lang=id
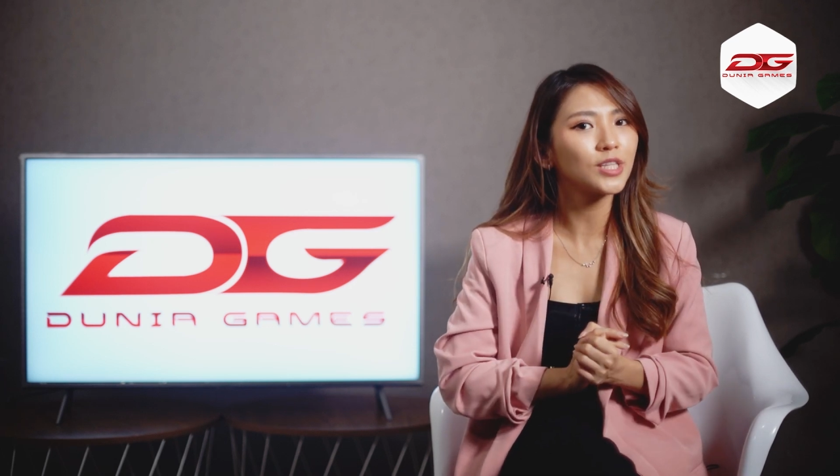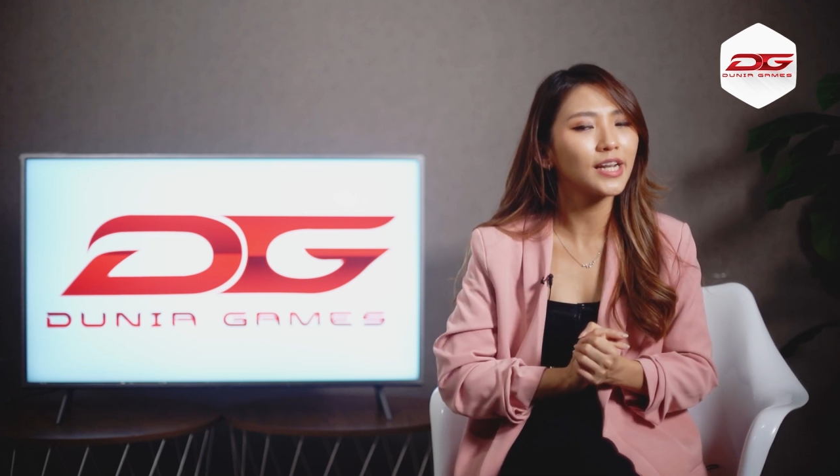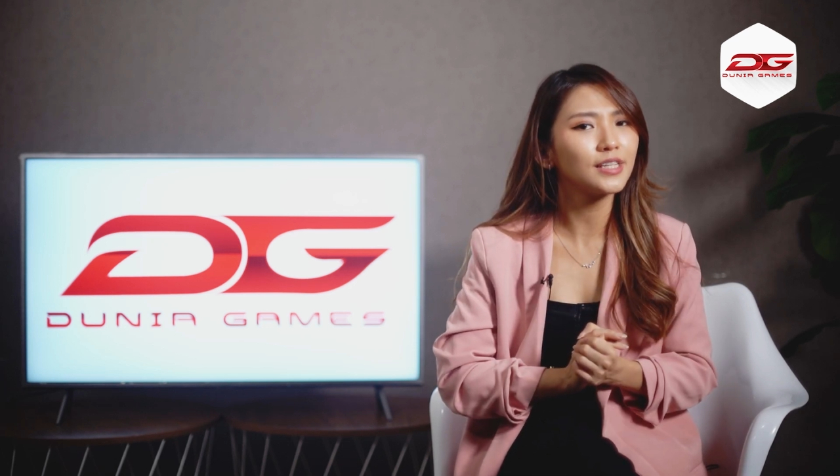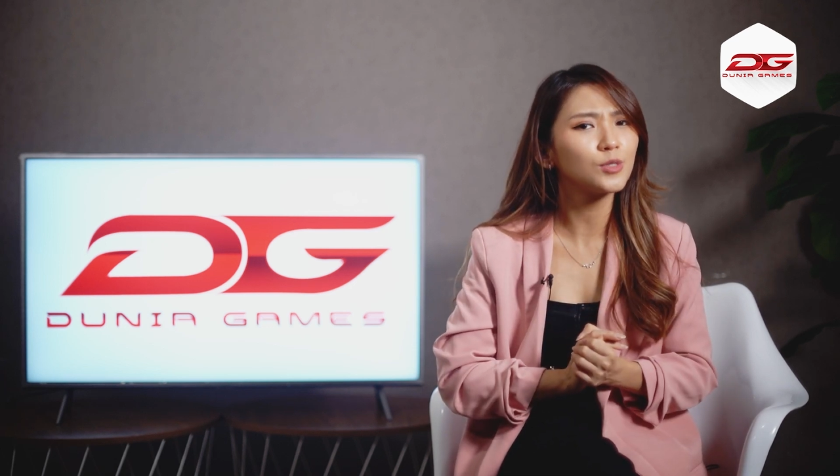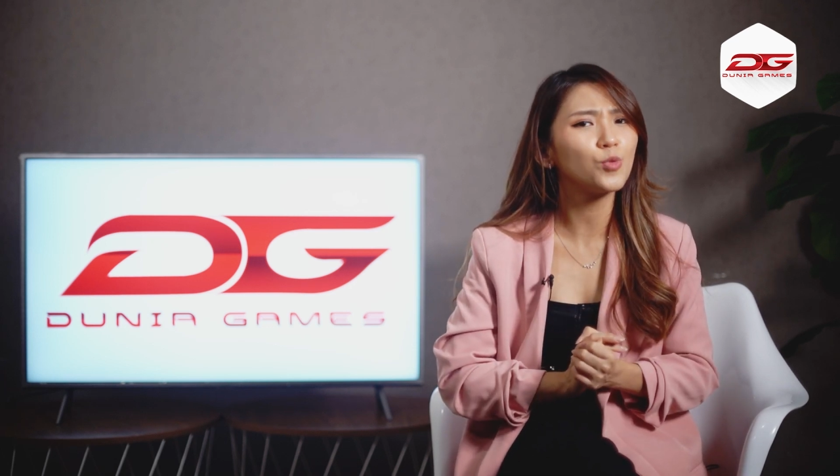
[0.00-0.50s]
buat
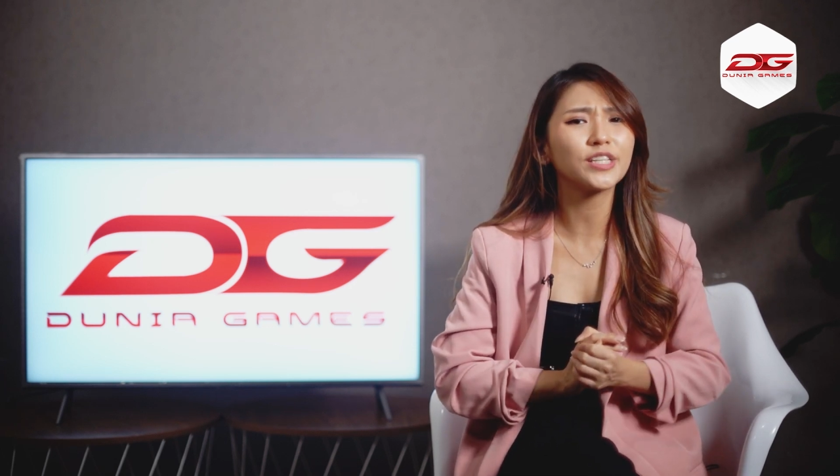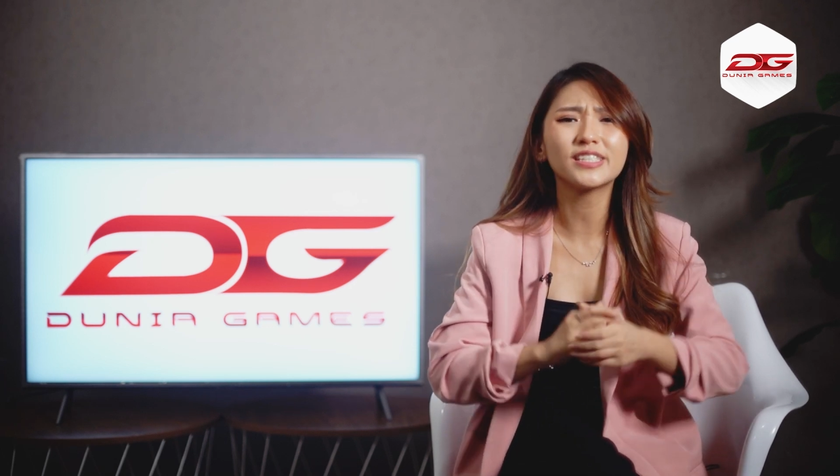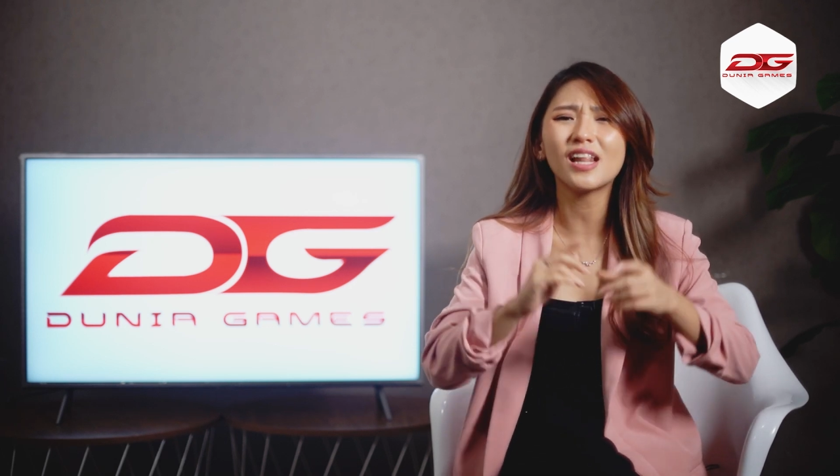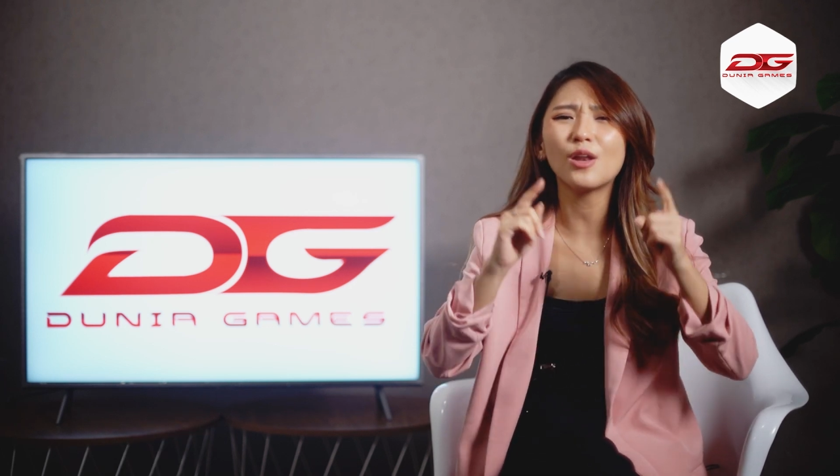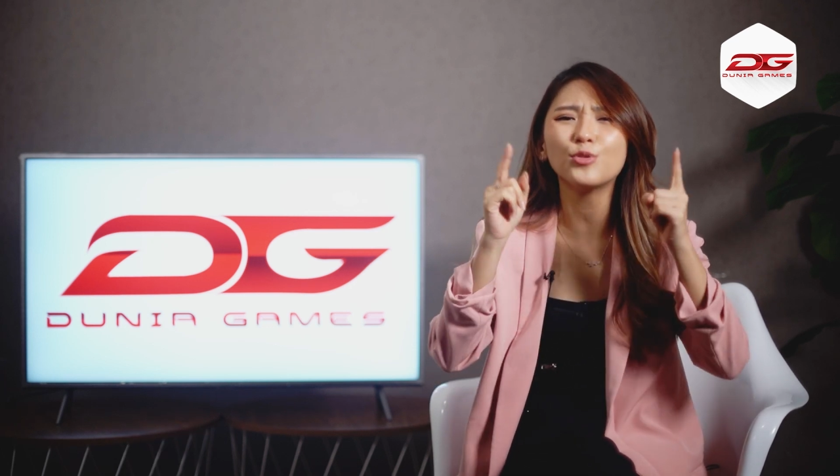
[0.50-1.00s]
kalian semua
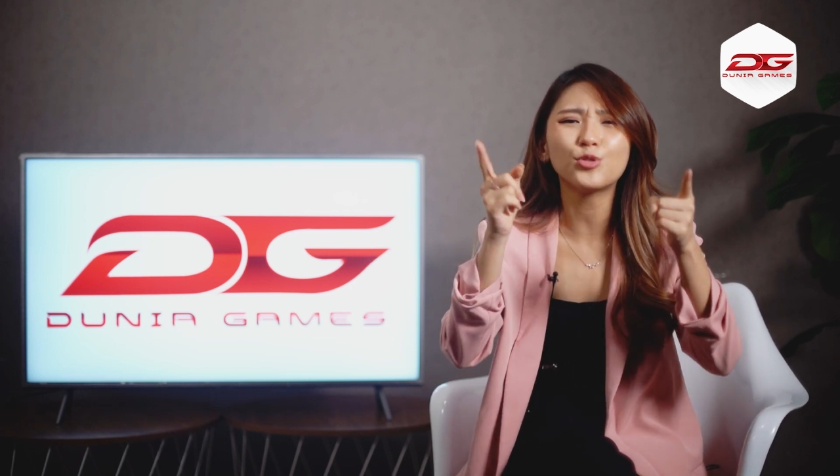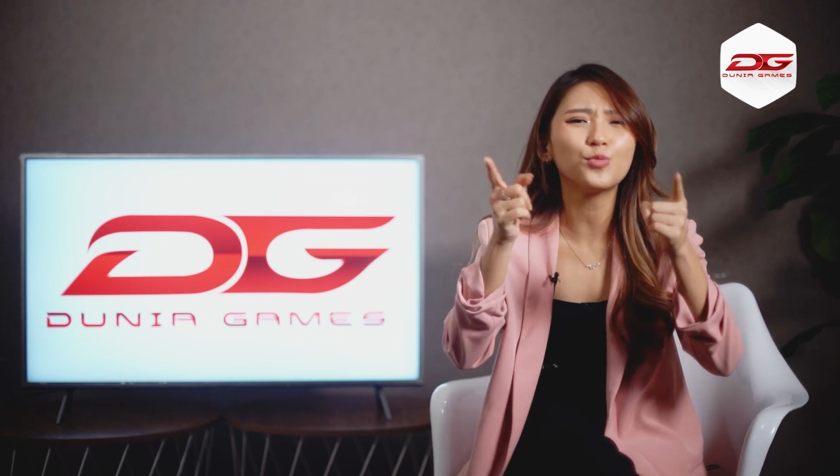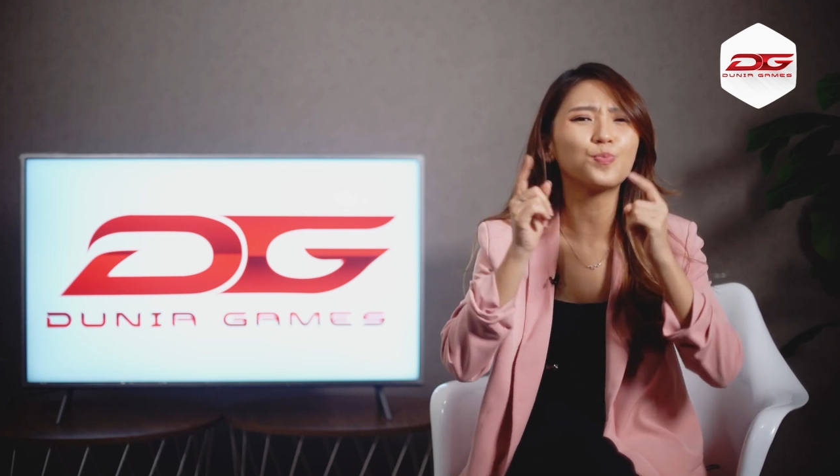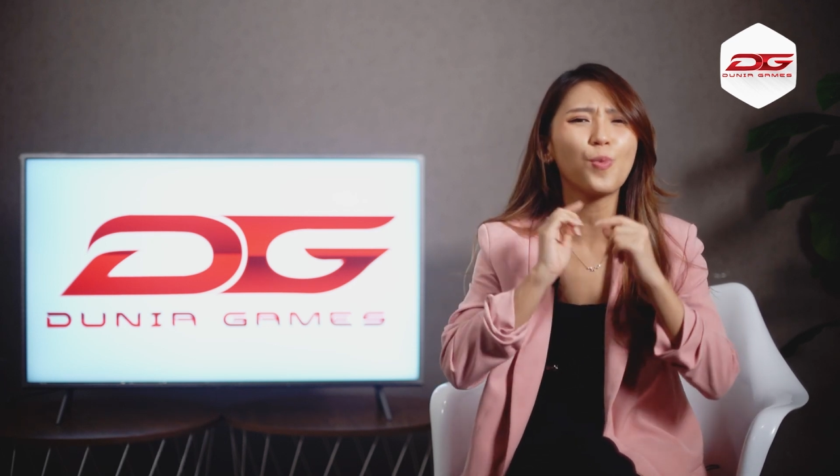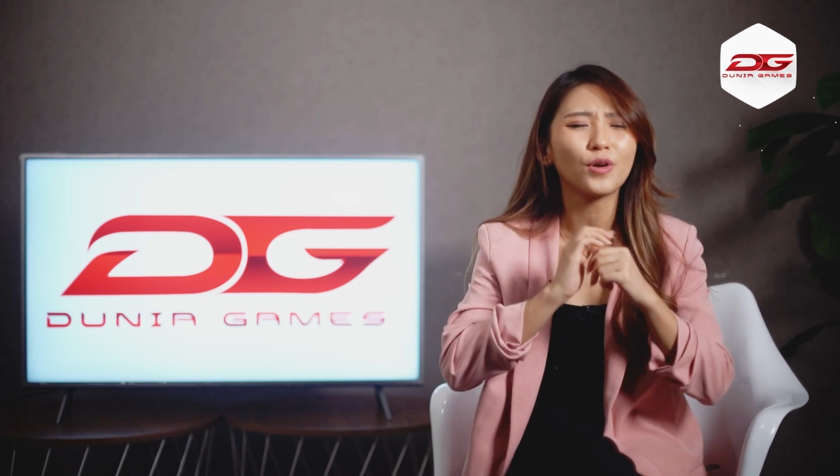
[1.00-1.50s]
yang selalu
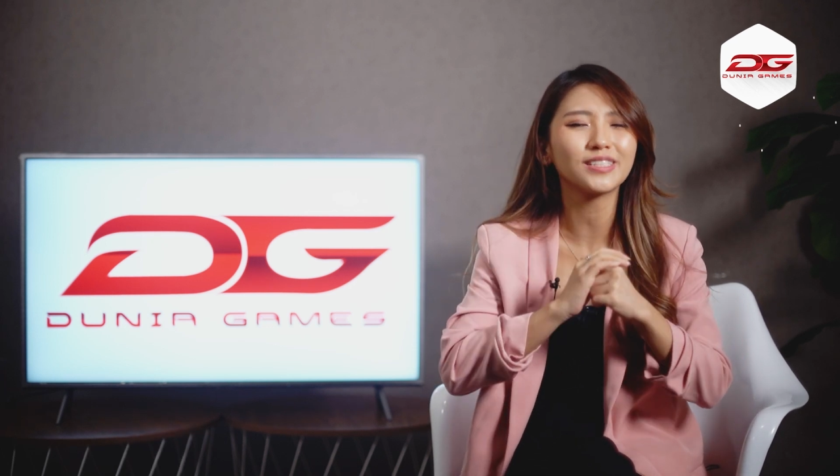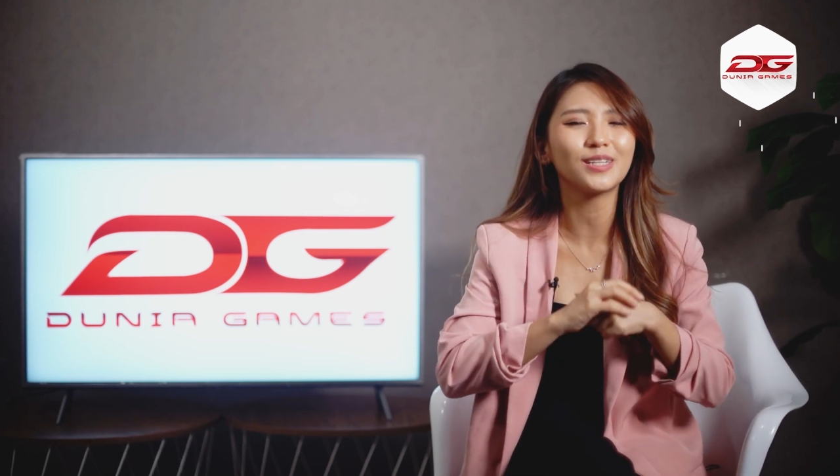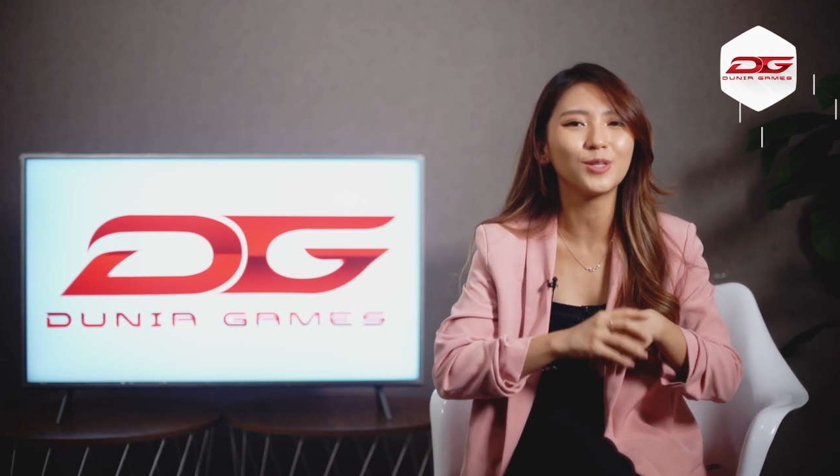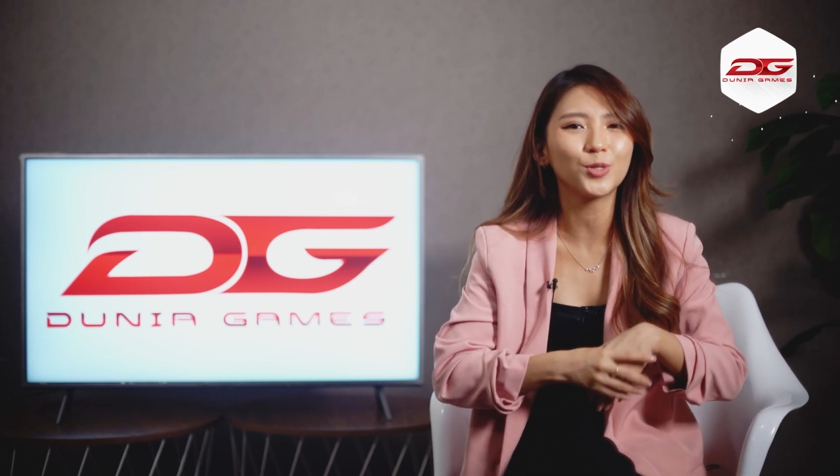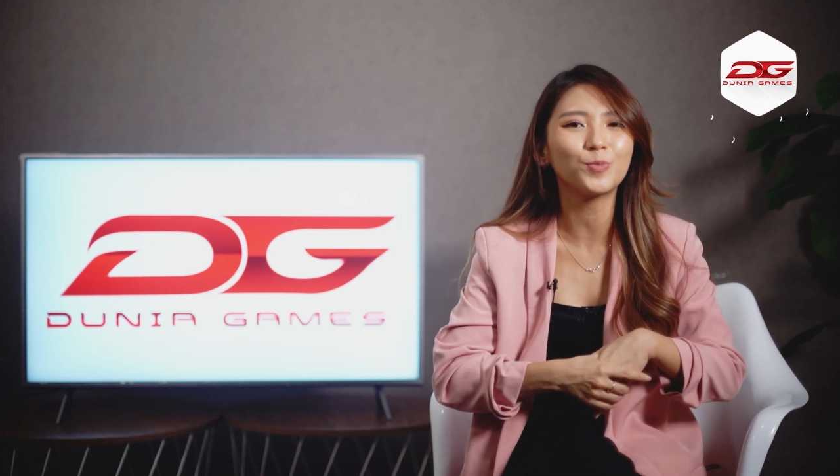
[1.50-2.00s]
support
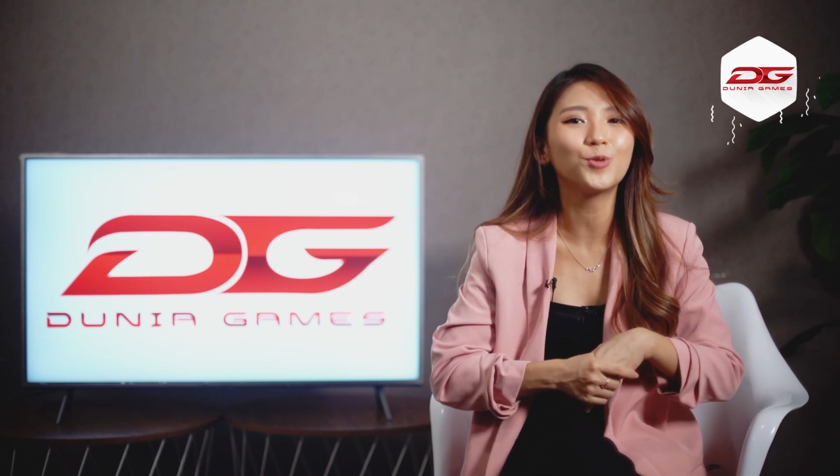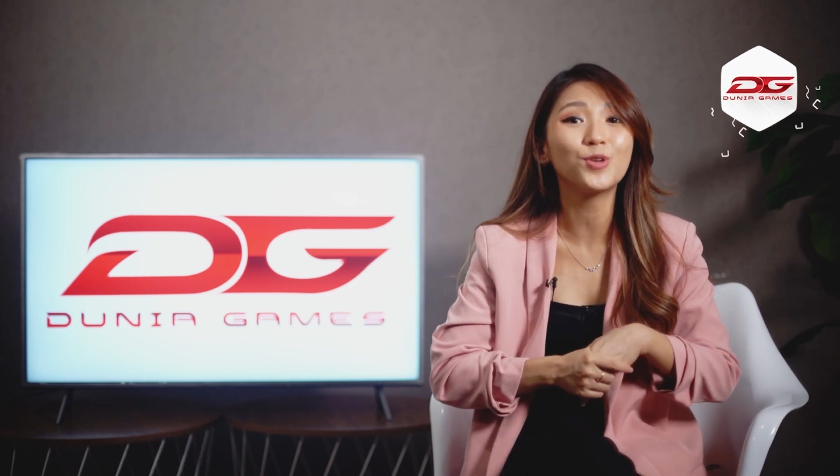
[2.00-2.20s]
channel YouTube